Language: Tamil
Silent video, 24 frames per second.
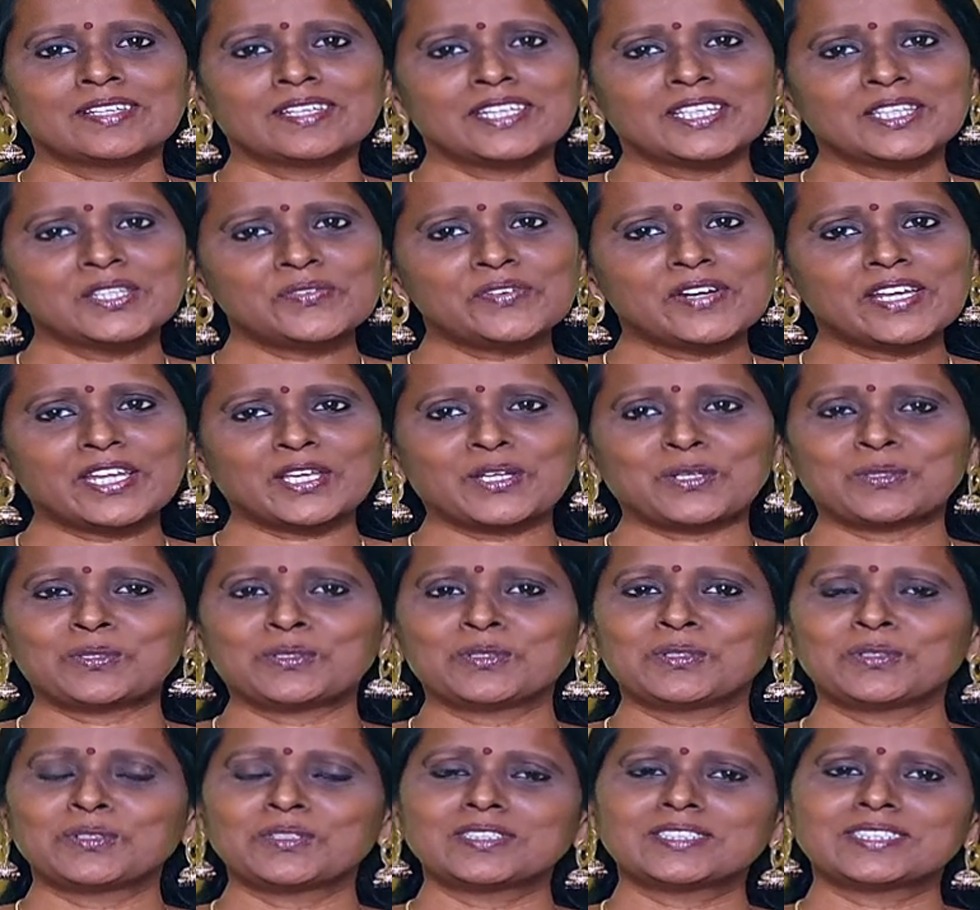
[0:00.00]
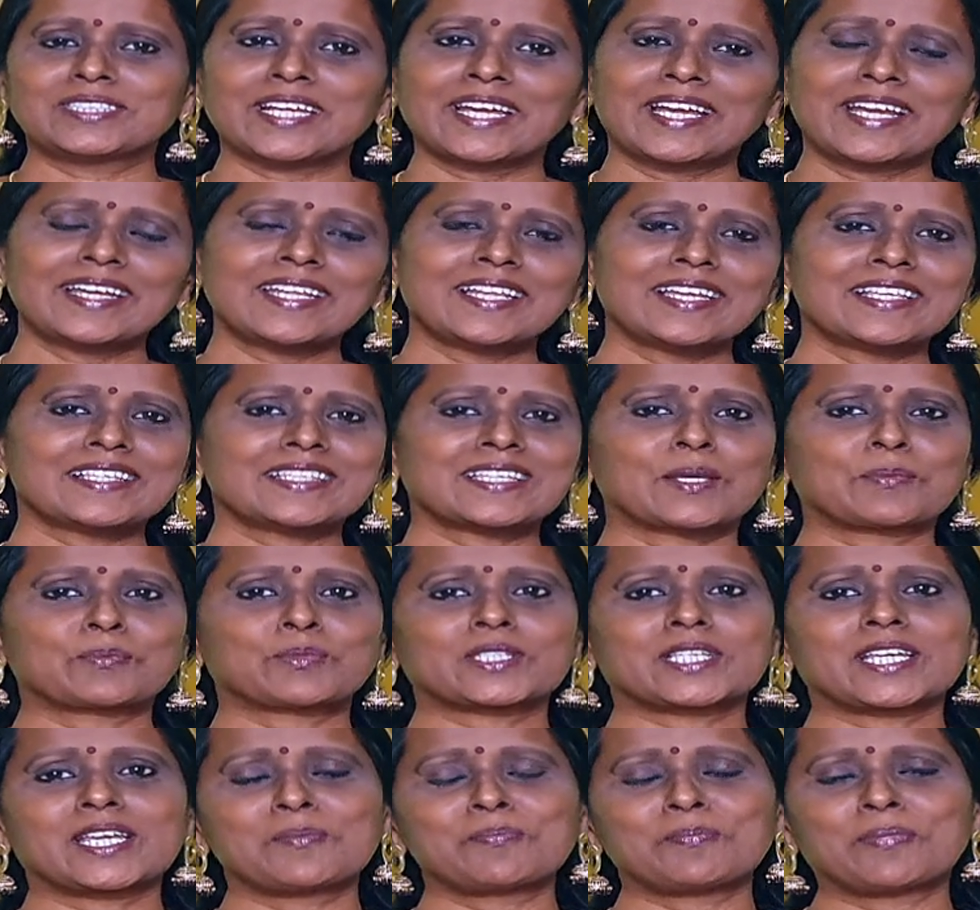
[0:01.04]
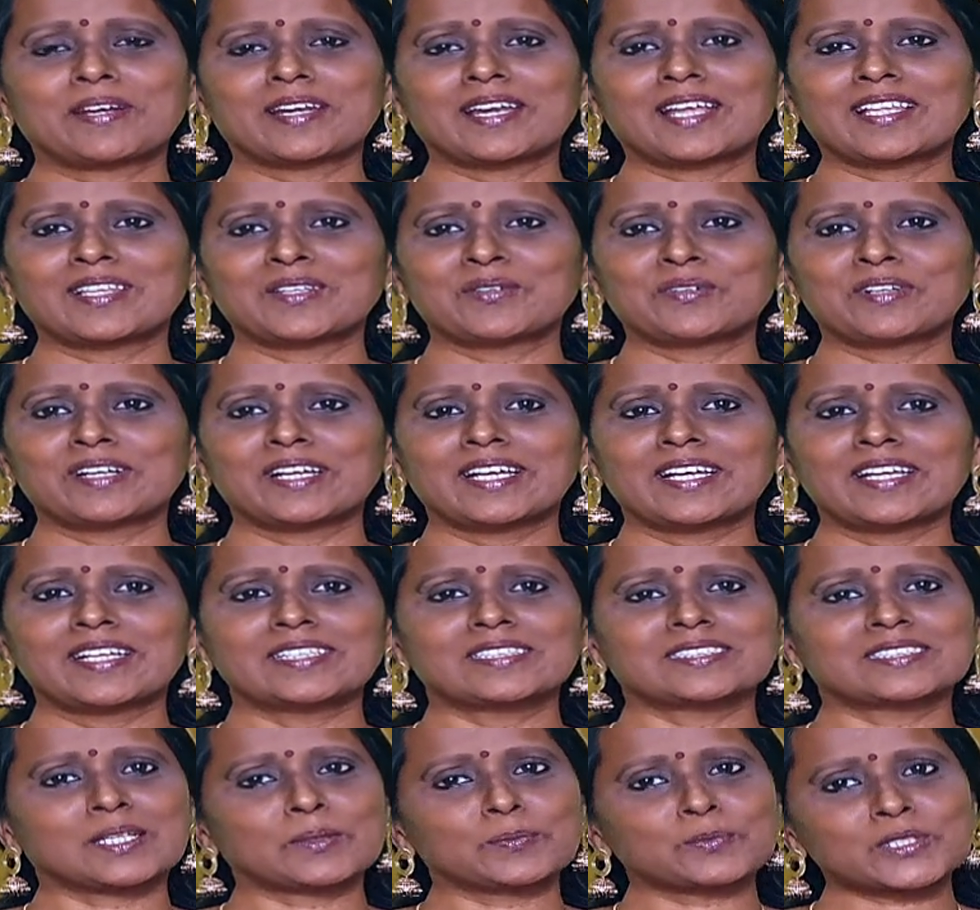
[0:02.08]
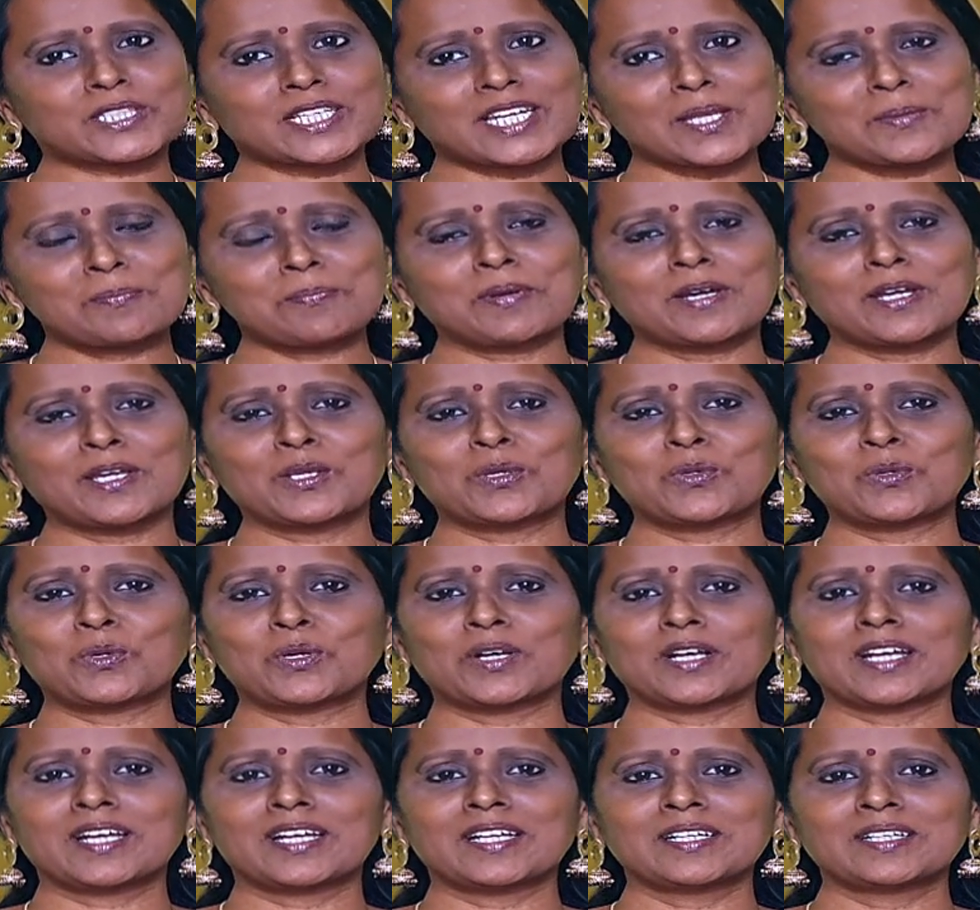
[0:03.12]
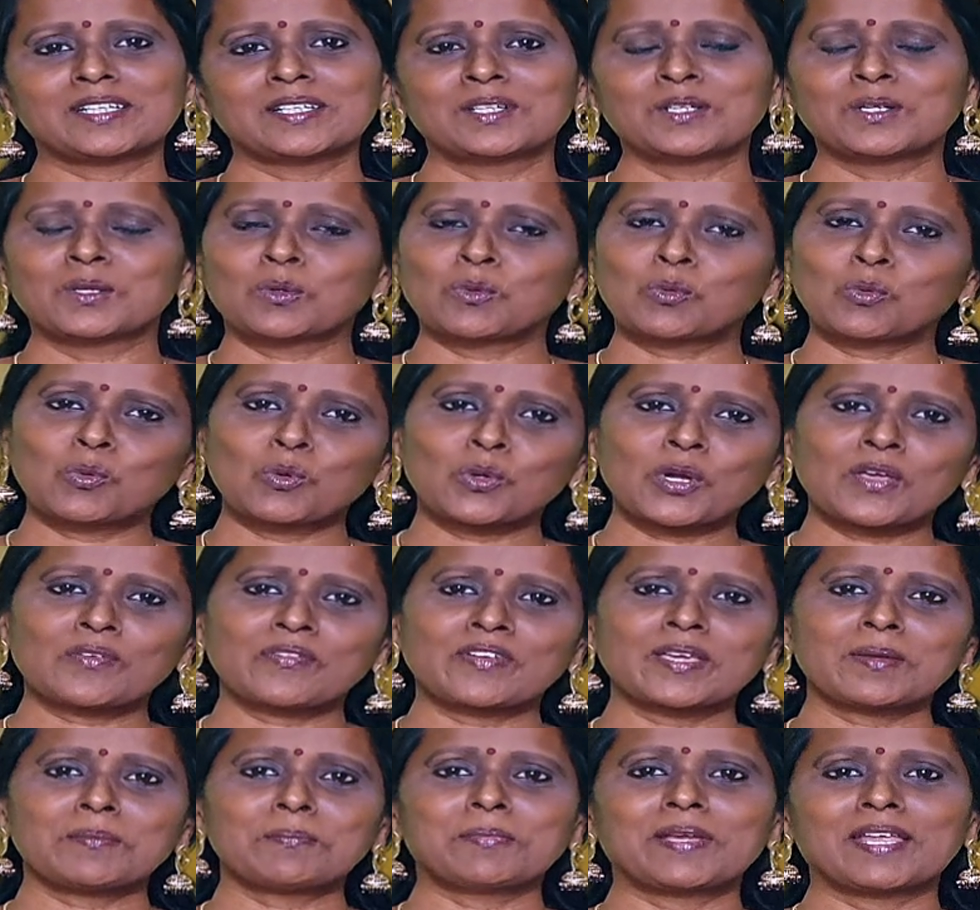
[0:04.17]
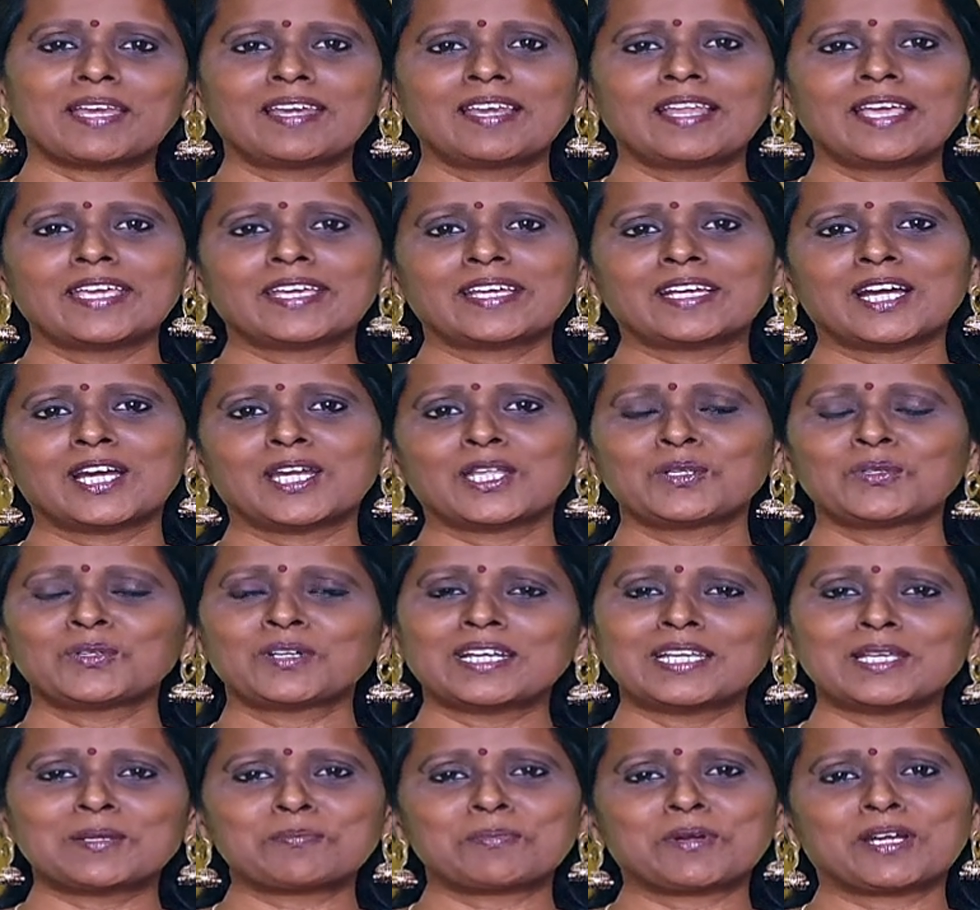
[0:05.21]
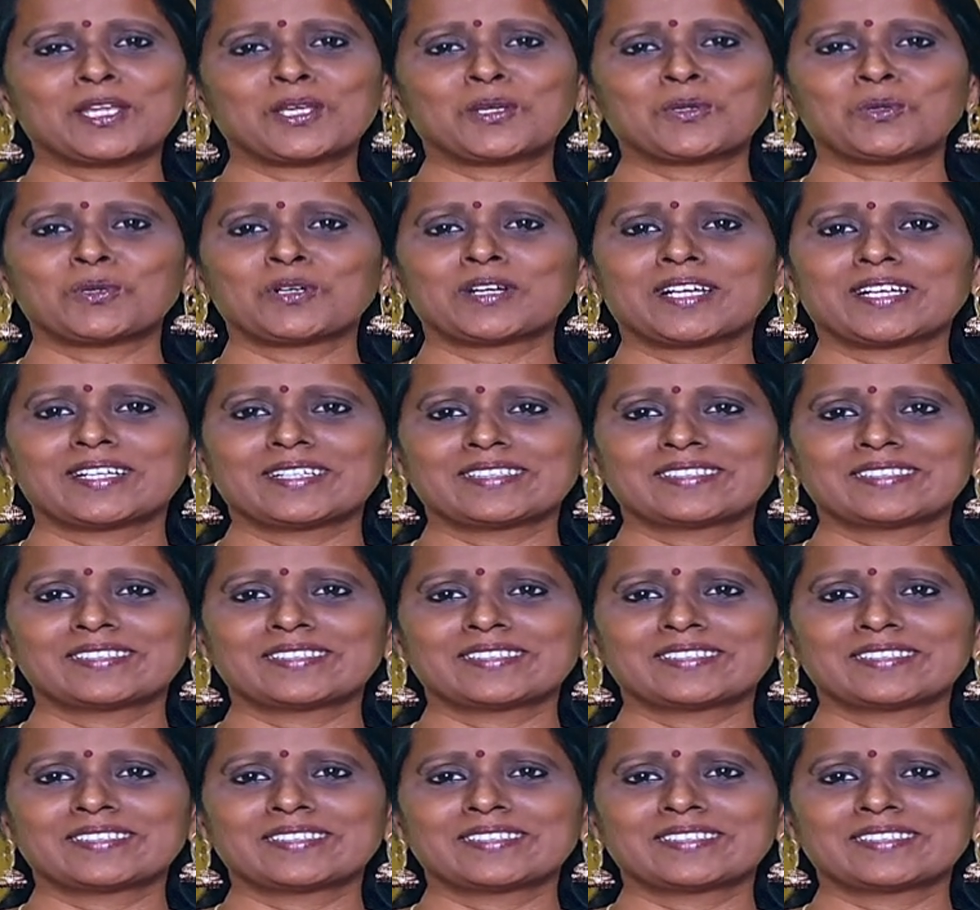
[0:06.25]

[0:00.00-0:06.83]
இதுவரைக்கும் சேனலை சப்ஸ்கிரைப் பண்ணாதவங்க சப்ஸ்கிரைப் பண்ணிக்கோங்க கூடவே பெல் ஐக்கானையும் கிளிக் பண்ணிக்கோங்க